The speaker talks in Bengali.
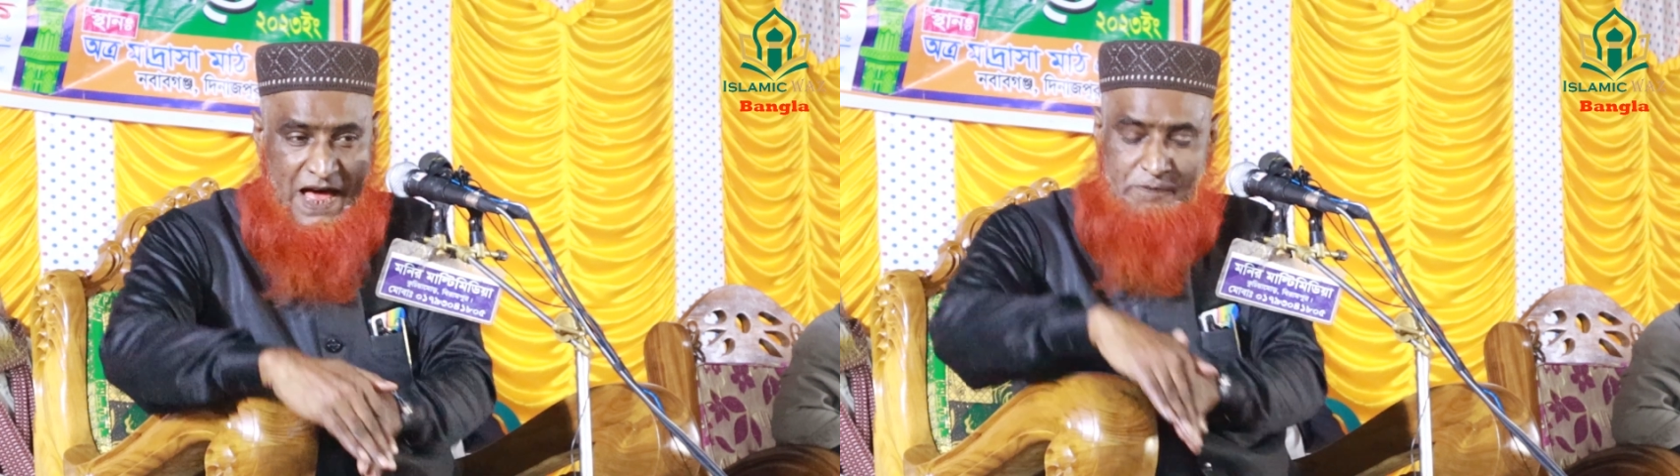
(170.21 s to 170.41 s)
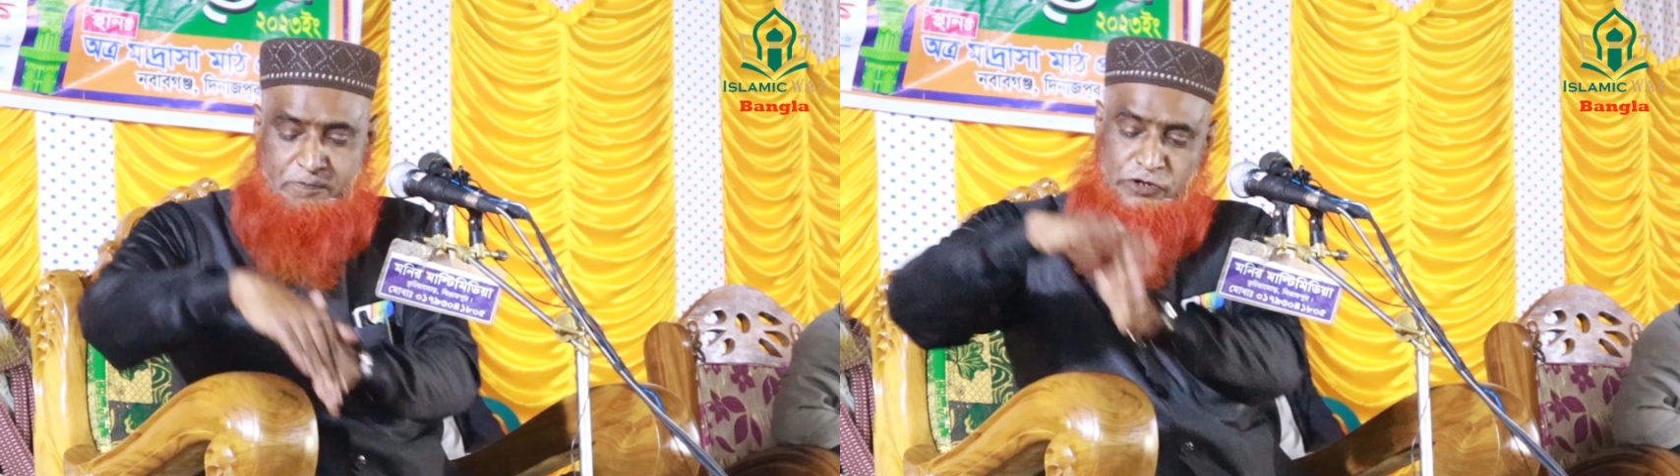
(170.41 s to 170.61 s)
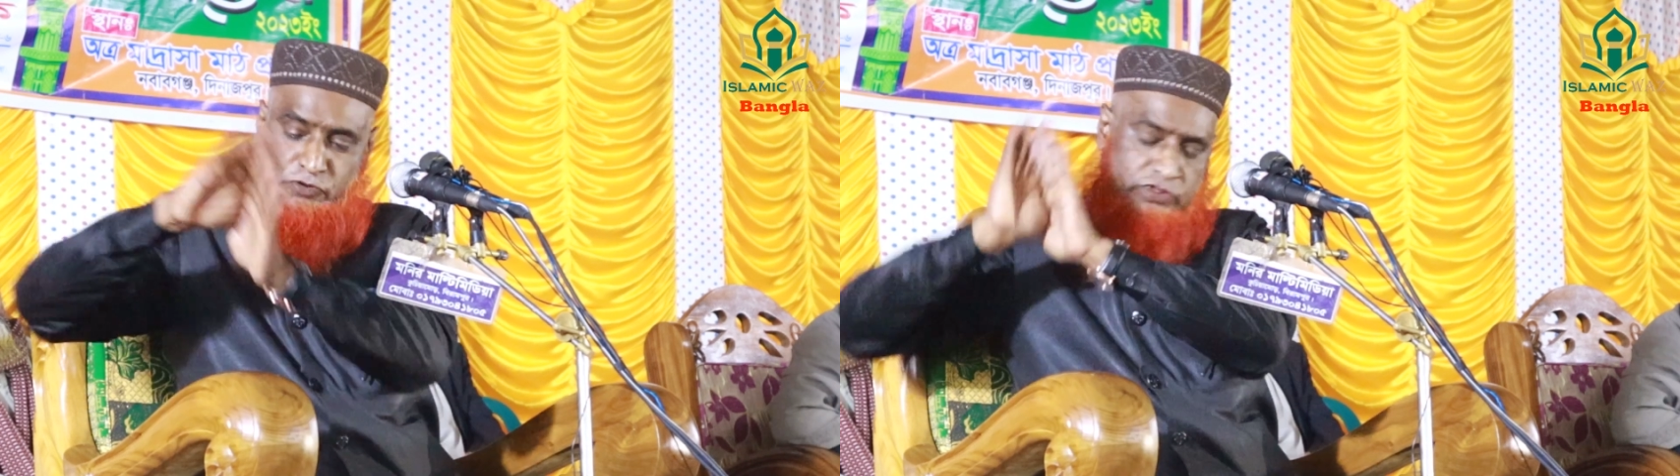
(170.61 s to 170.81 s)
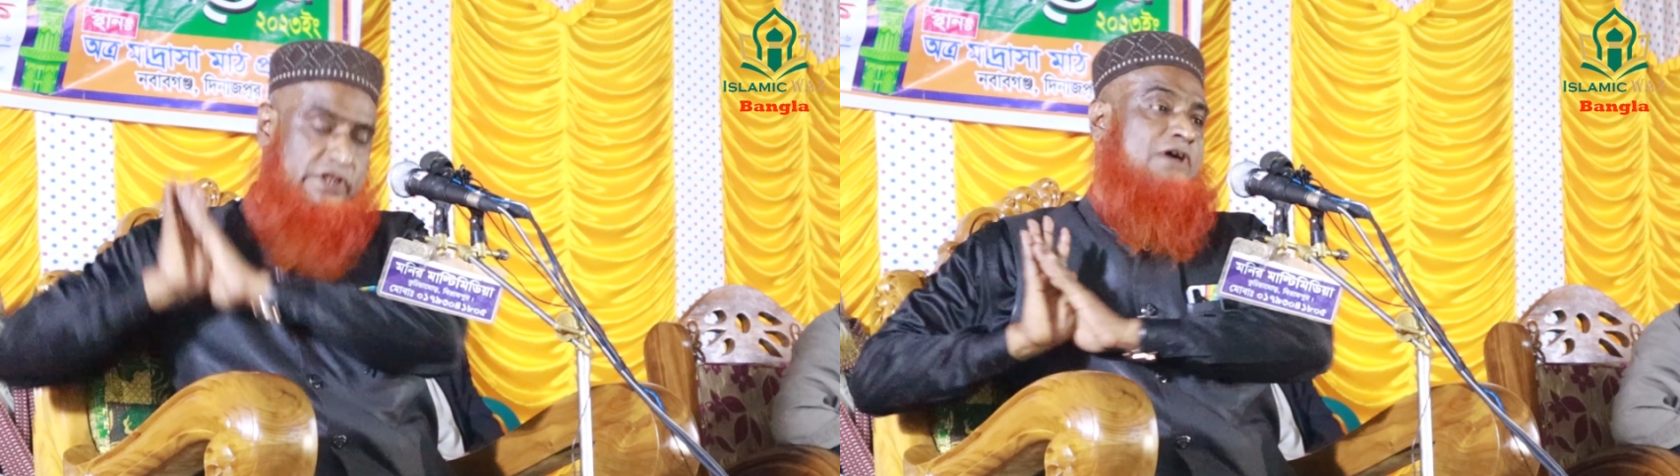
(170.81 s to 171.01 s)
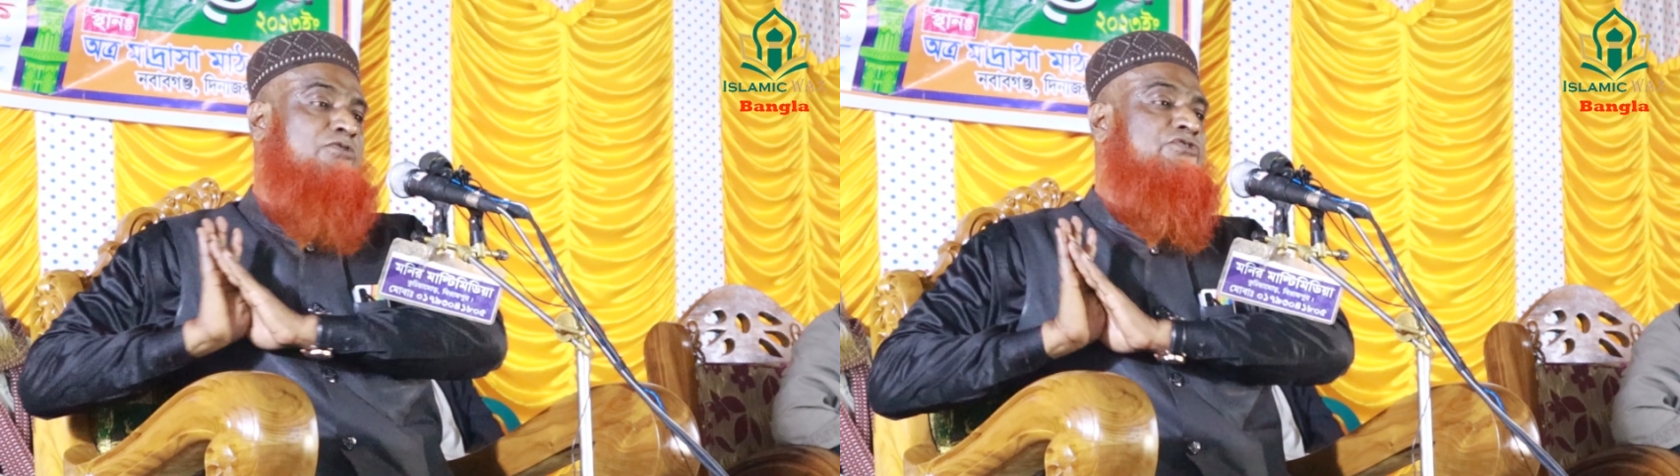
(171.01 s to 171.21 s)
আর পিছন
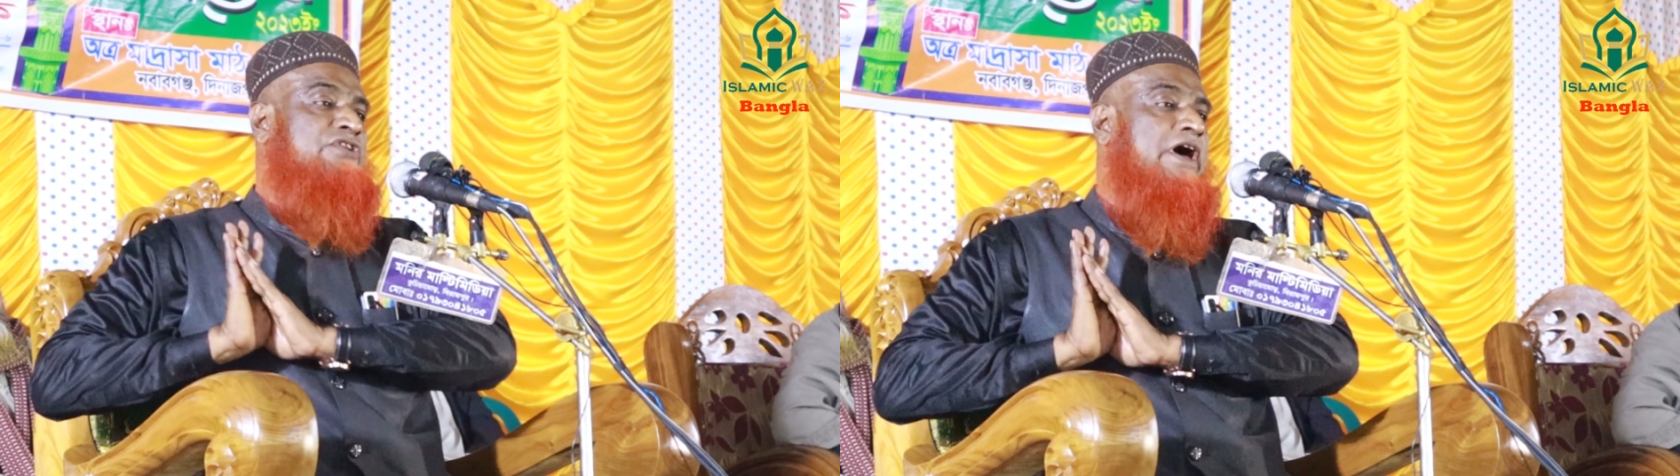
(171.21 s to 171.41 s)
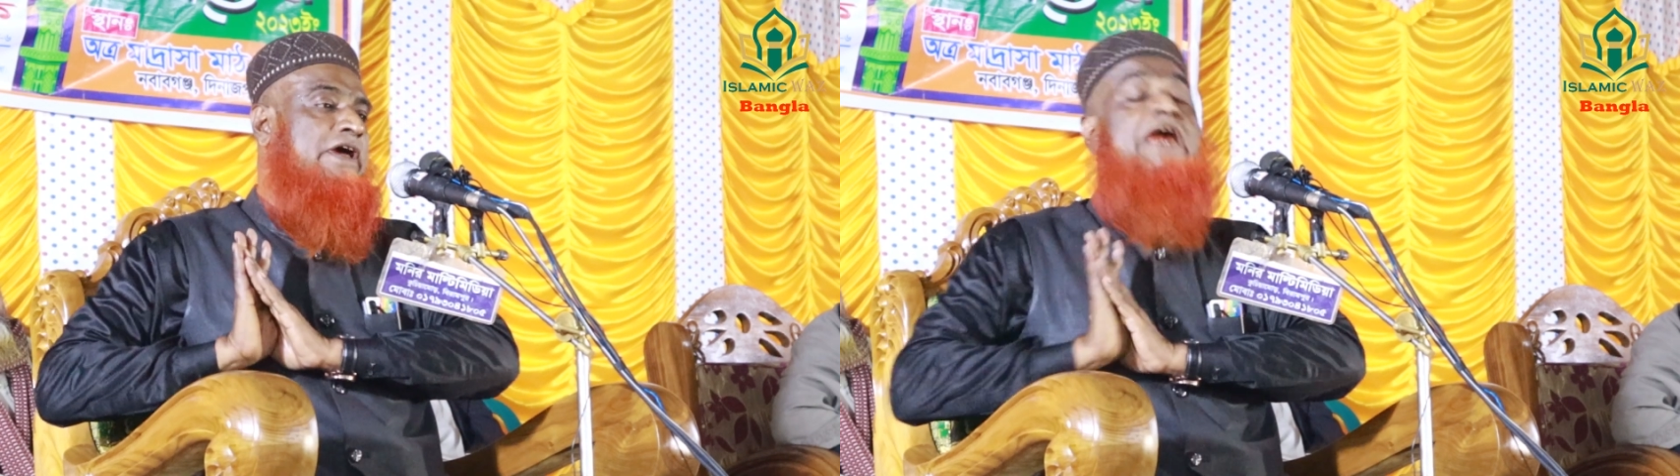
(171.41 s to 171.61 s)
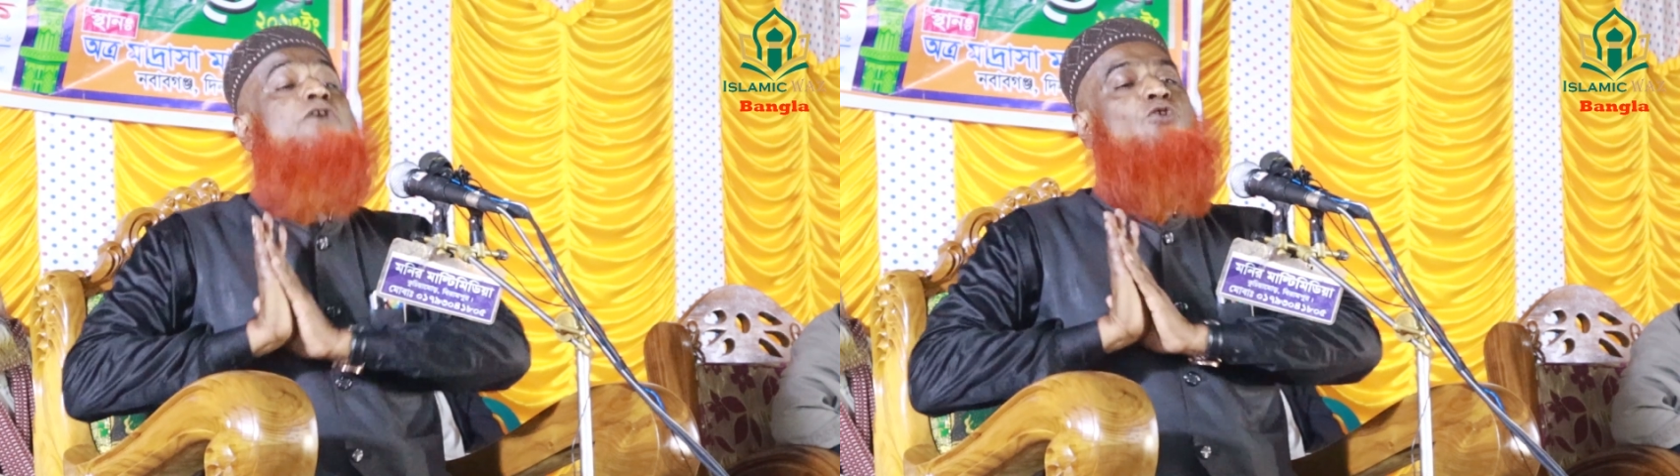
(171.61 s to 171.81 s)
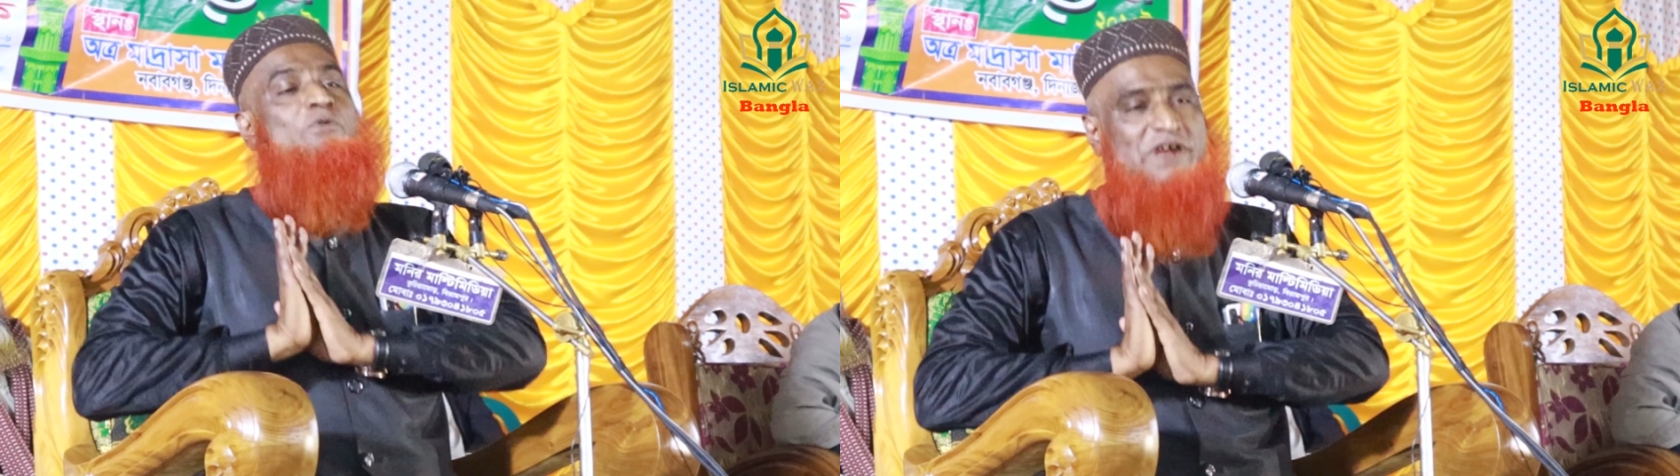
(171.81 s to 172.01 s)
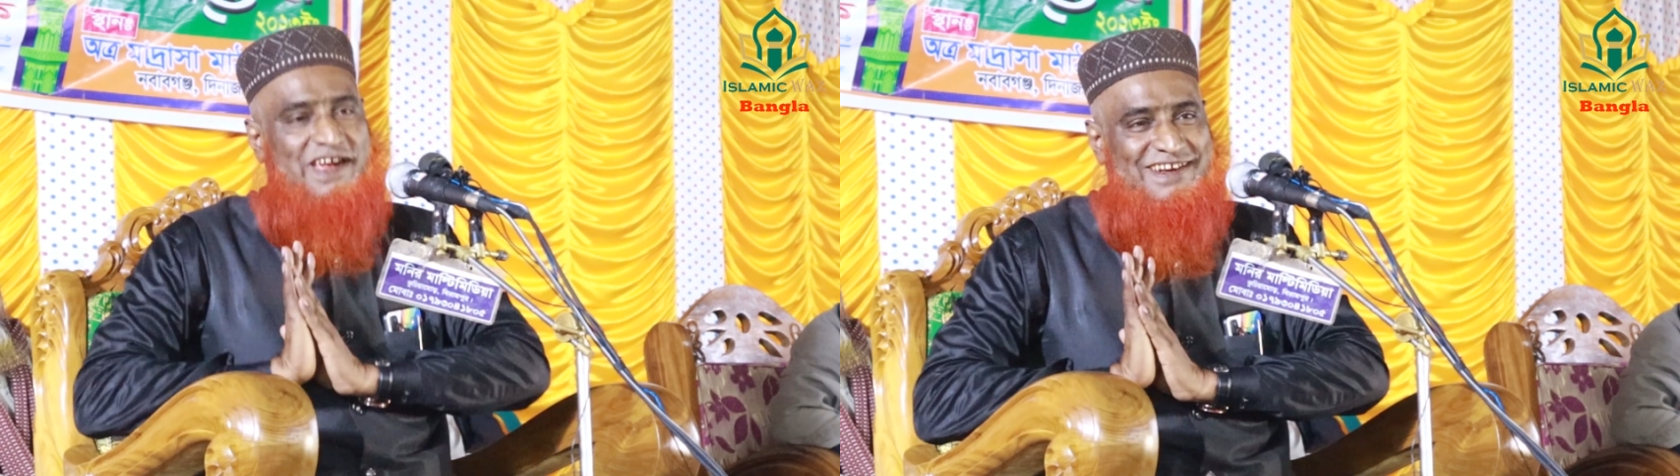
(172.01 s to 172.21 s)
দিকে হুঁশিয়ার
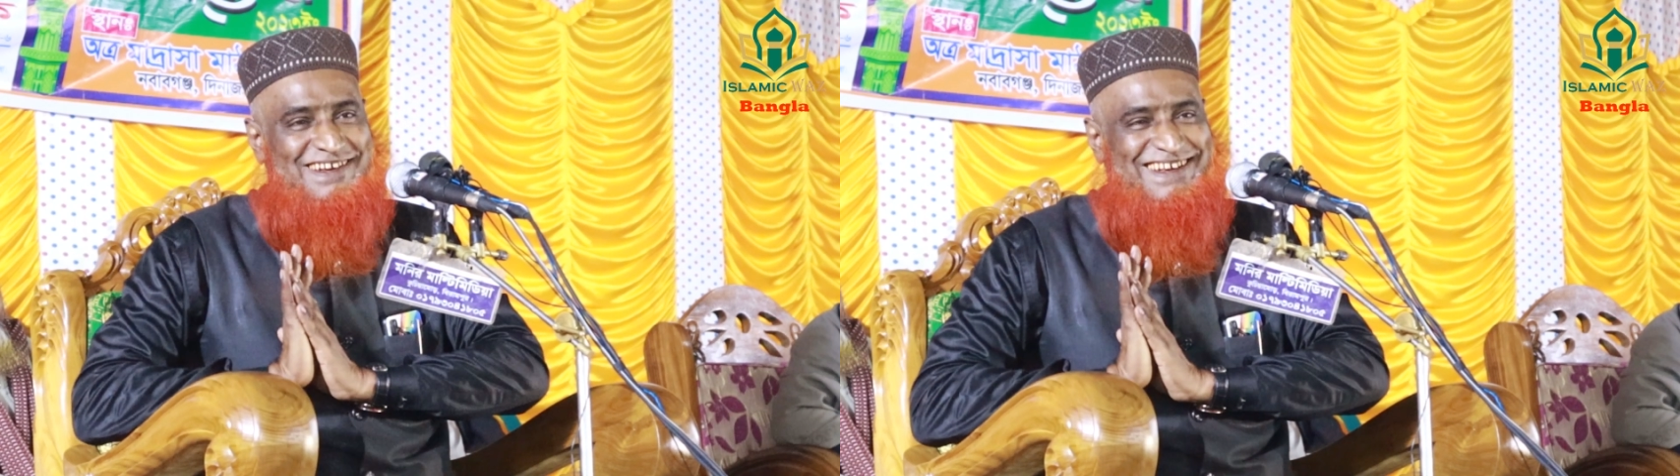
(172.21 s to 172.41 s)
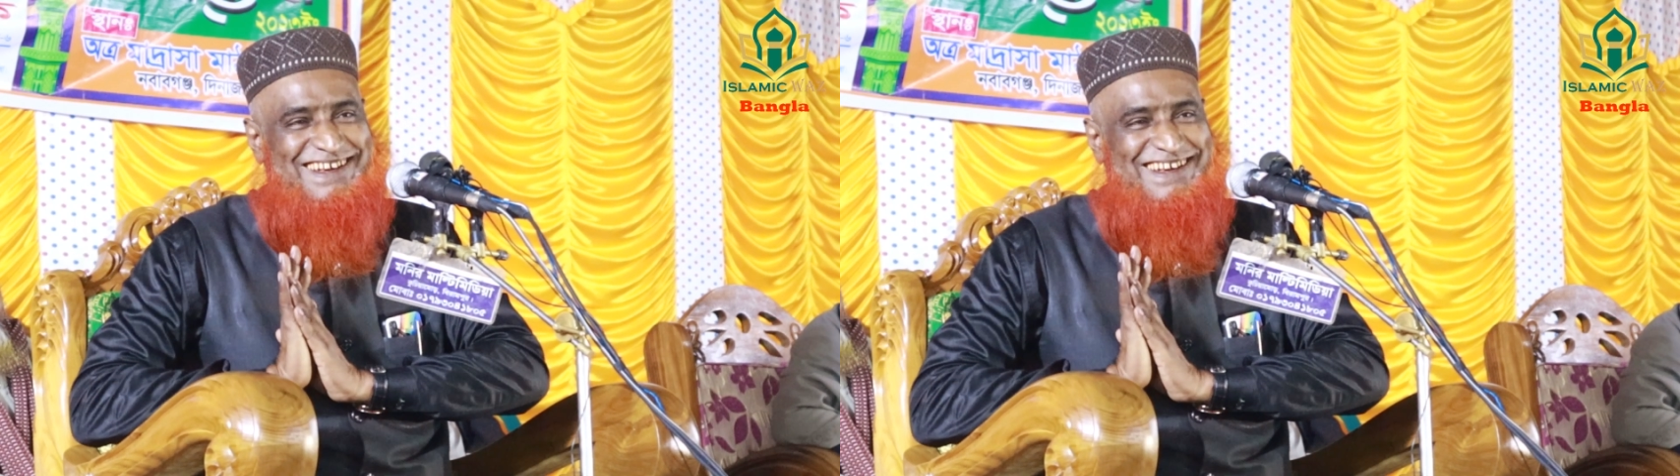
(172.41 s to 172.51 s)
এইরকম কেন